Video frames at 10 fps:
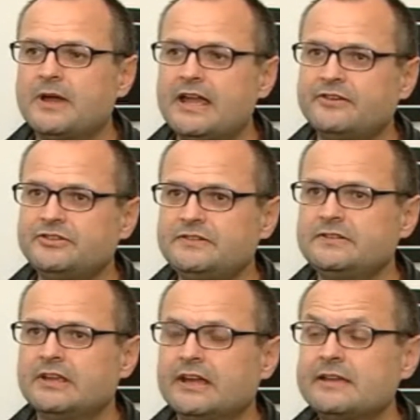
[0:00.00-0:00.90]
de
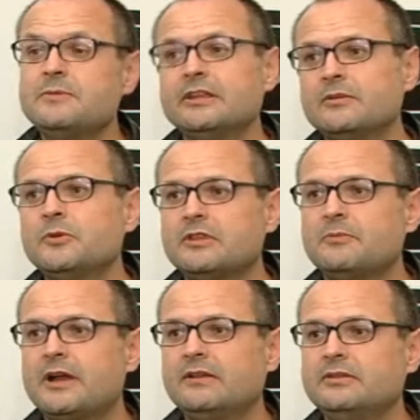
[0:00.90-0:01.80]
imagens remeta ao meu
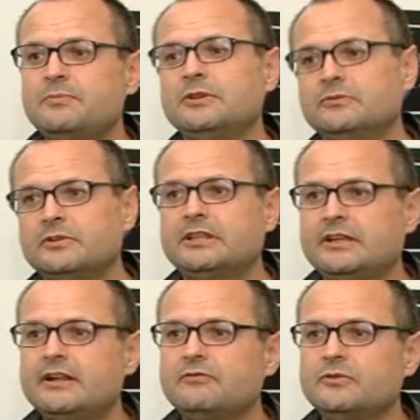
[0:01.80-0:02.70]
trabalho de pintura e
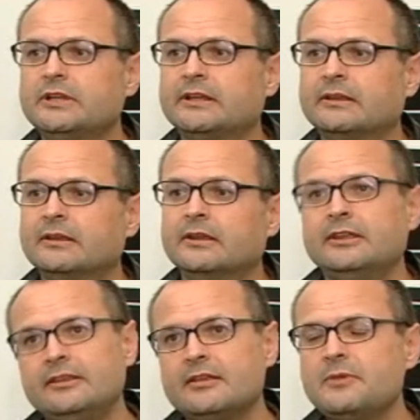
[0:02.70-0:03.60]
de gravura.
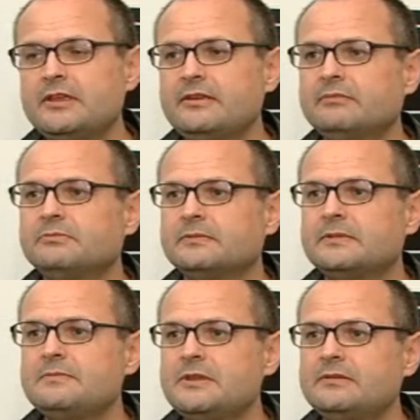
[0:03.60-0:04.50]
E também
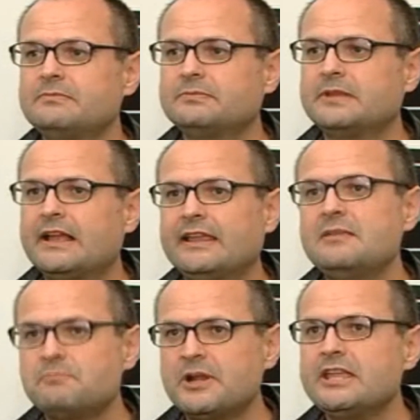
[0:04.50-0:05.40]
que me dê
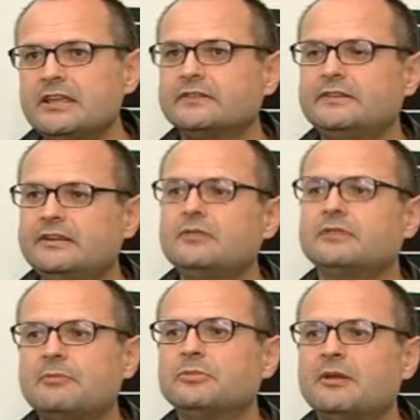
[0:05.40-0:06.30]
aquele plim assim que não
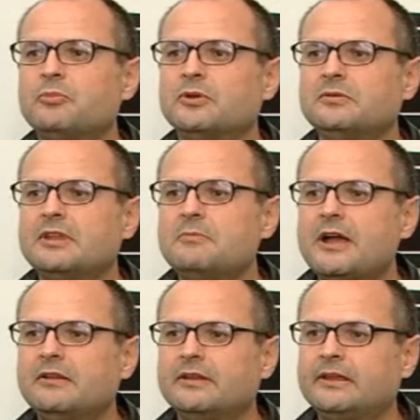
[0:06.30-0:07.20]
está tá pronto o
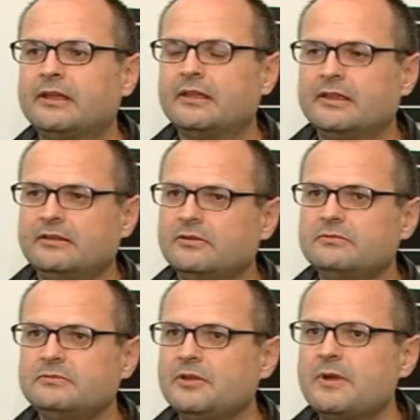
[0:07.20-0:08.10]
trabalho, né?
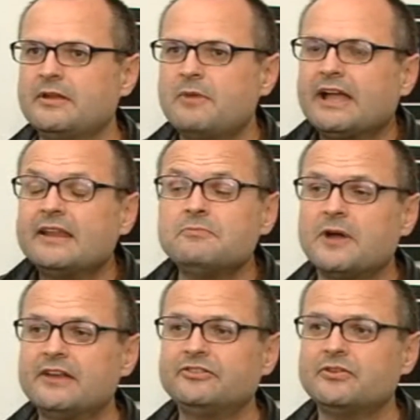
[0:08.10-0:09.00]
Então não tem uma, é uma
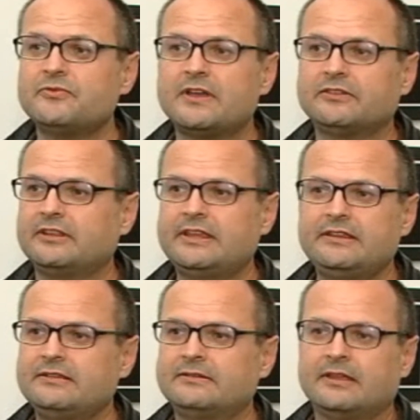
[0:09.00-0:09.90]
garimpagem que eu faço que
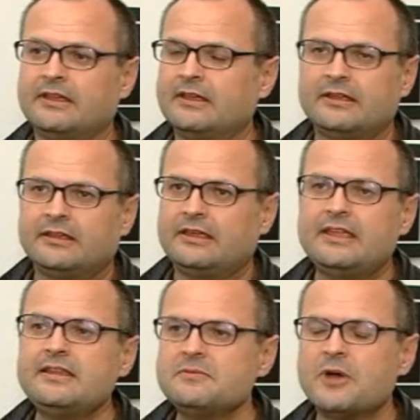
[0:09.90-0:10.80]
tem
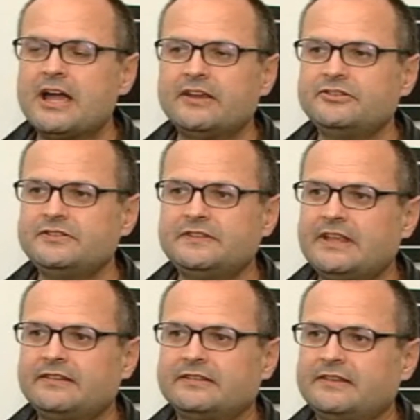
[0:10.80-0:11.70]
N imagens e
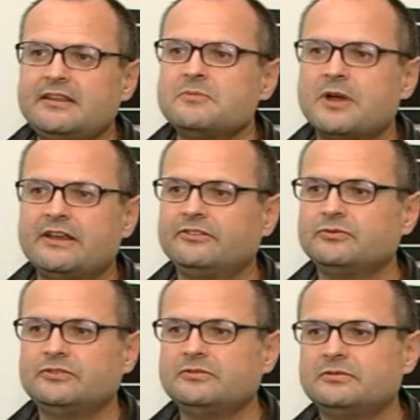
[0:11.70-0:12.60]
dessas N imagens
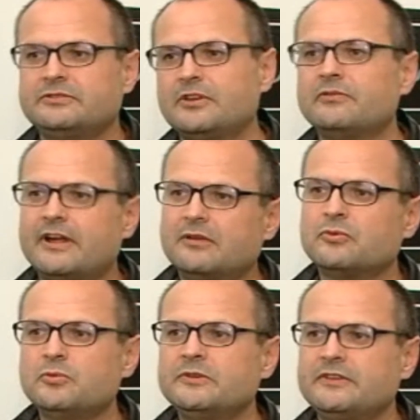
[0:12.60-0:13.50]
consigo salvar
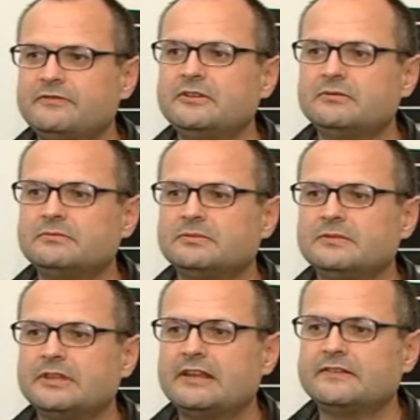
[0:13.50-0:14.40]
algumas que ficam
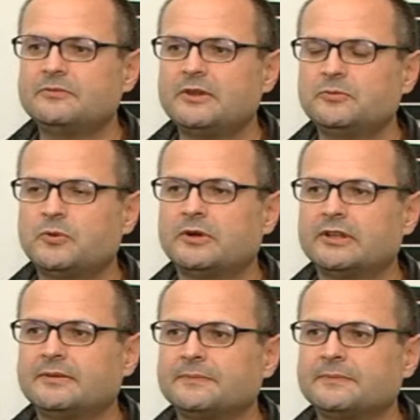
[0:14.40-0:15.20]
interessantes para expor.